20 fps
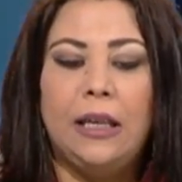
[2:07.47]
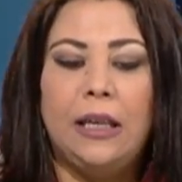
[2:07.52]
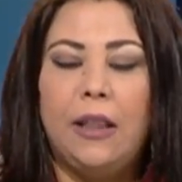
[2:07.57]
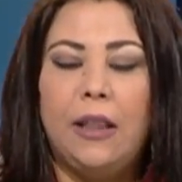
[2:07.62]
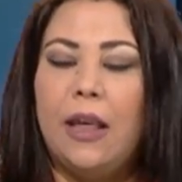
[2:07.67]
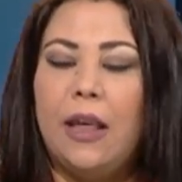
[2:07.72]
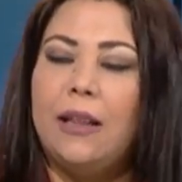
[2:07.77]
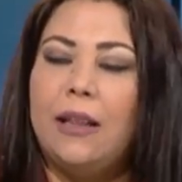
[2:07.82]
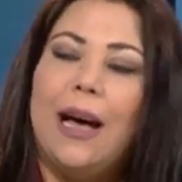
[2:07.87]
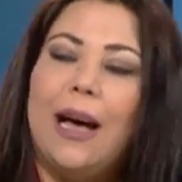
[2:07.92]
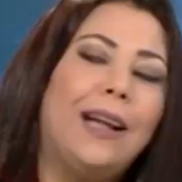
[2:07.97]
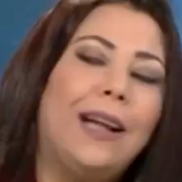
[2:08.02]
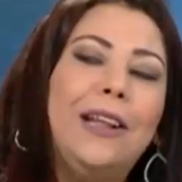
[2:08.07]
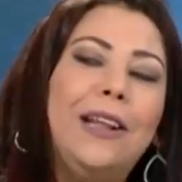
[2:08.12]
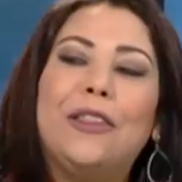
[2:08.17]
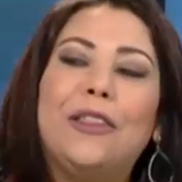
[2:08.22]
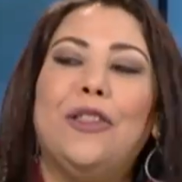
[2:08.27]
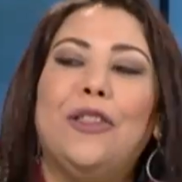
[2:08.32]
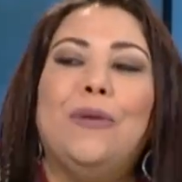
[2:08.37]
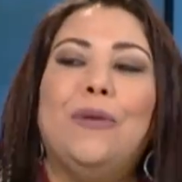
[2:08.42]
اذا
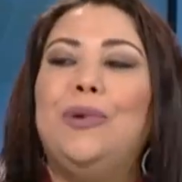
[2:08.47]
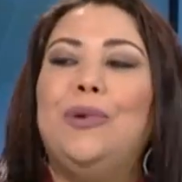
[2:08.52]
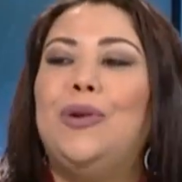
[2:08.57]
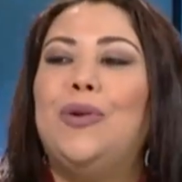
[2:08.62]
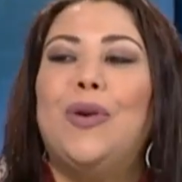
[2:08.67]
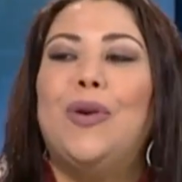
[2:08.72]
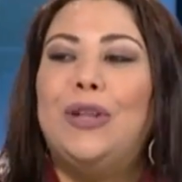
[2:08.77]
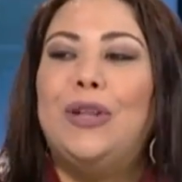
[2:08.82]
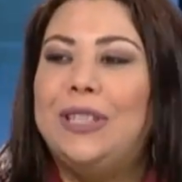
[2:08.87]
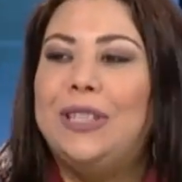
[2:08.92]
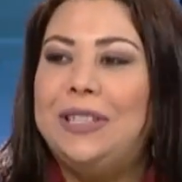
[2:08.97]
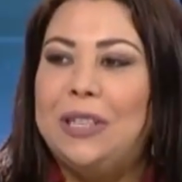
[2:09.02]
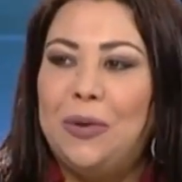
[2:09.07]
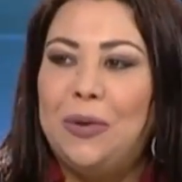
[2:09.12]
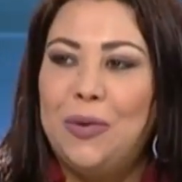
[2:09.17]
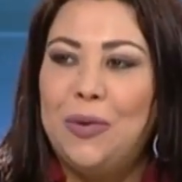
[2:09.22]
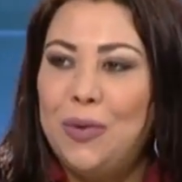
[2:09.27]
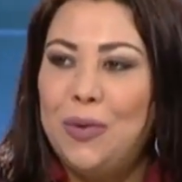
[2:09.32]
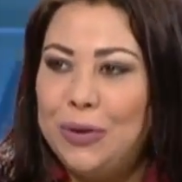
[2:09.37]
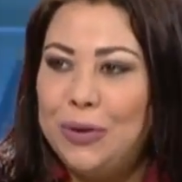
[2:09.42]
تحدثنا بلغه
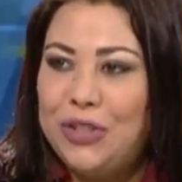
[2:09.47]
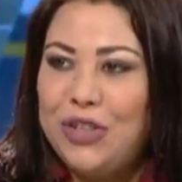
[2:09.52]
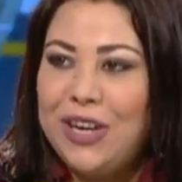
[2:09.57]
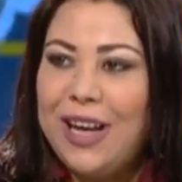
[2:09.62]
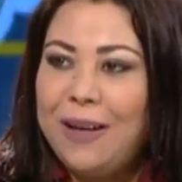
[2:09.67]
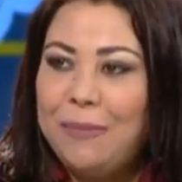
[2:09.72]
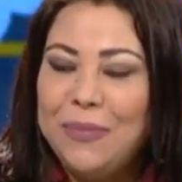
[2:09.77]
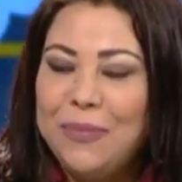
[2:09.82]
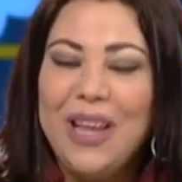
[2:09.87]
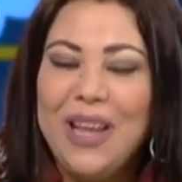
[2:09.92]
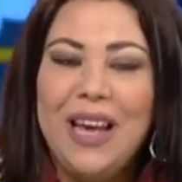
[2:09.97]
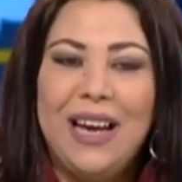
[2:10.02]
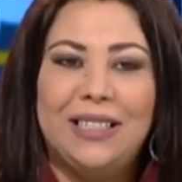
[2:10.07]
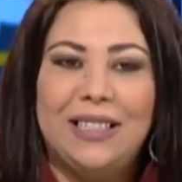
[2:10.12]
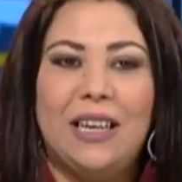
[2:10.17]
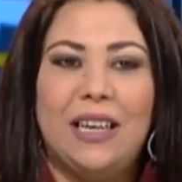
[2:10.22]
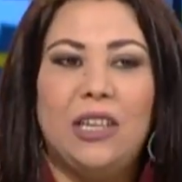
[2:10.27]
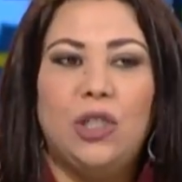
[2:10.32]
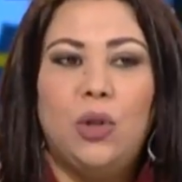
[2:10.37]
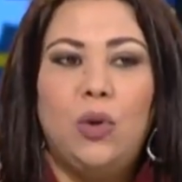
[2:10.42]
التكنولوجيا
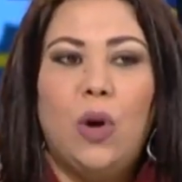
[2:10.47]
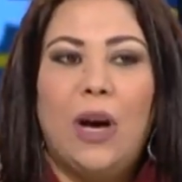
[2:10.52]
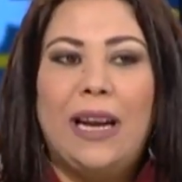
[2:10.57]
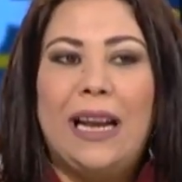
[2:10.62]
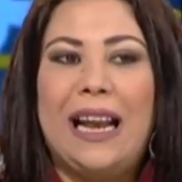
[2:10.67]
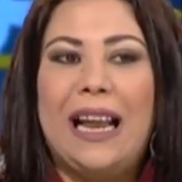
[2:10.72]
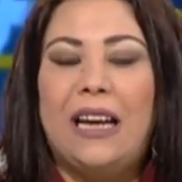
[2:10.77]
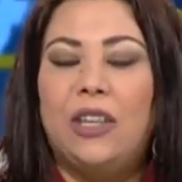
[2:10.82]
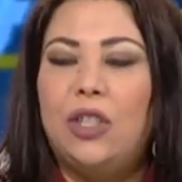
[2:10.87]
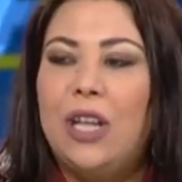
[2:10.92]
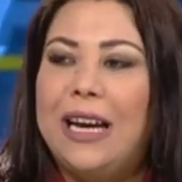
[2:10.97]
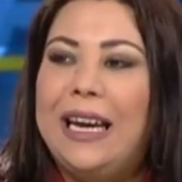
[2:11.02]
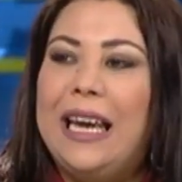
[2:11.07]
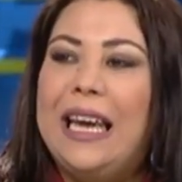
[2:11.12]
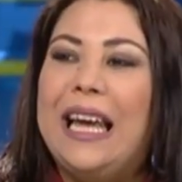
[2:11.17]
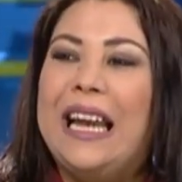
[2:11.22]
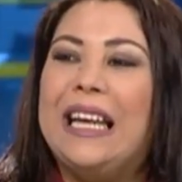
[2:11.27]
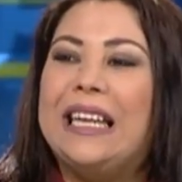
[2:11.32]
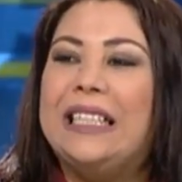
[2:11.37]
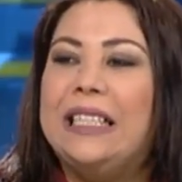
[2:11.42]
سنجد ان الهاشتاج
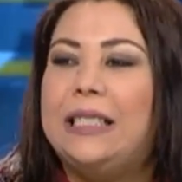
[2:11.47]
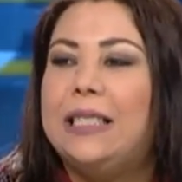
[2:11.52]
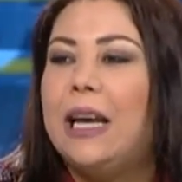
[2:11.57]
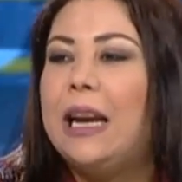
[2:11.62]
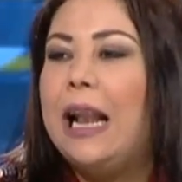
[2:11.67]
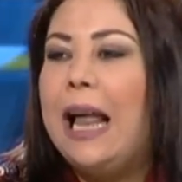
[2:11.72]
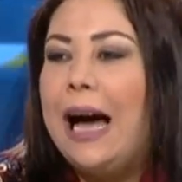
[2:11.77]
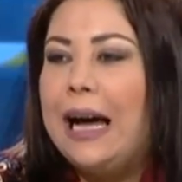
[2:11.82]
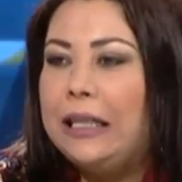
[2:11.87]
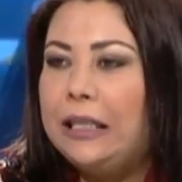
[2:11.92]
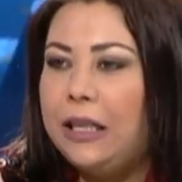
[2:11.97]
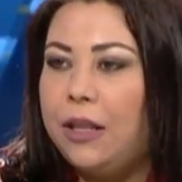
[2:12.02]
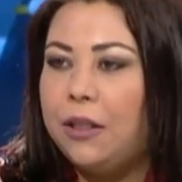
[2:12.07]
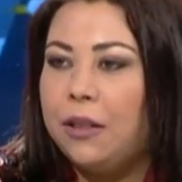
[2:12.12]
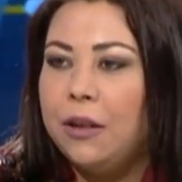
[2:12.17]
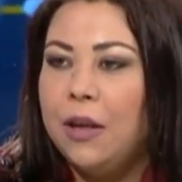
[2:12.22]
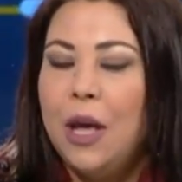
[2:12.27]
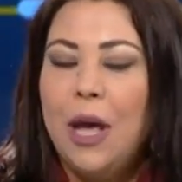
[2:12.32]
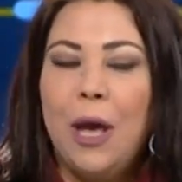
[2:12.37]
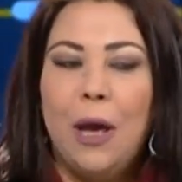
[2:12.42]
هي الاختصار الحديث
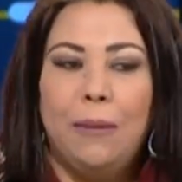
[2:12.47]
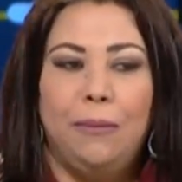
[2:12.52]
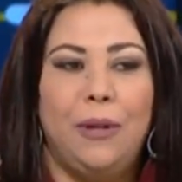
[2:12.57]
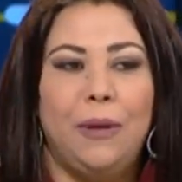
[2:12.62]
صحيح.